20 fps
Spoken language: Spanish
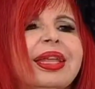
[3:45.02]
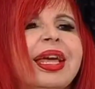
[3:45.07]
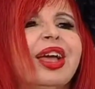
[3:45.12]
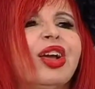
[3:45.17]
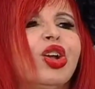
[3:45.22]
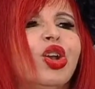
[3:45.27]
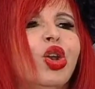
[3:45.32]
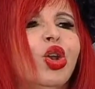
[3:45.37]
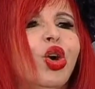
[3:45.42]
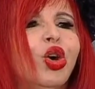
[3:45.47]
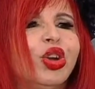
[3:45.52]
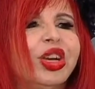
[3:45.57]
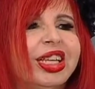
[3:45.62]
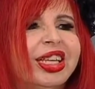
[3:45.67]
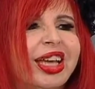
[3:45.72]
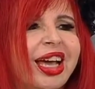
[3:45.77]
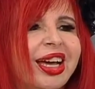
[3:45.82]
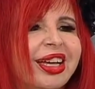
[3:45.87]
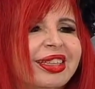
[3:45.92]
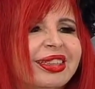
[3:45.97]
de
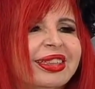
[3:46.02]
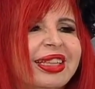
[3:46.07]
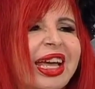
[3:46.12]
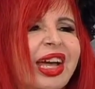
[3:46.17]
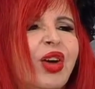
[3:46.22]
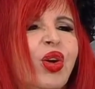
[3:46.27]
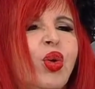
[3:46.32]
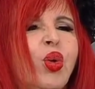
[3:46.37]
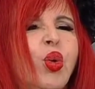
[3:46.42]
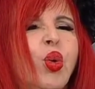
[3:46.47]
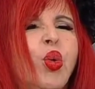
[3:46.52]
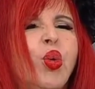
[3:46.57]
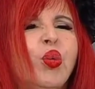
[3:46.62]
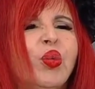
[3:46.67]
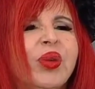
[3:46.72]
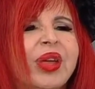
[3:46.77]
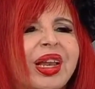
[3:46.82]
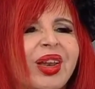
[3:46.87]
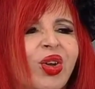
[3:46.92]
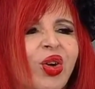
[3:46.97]
gloria, de
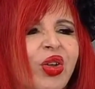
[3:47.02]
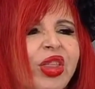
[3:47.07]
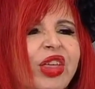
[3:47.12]
júbilo,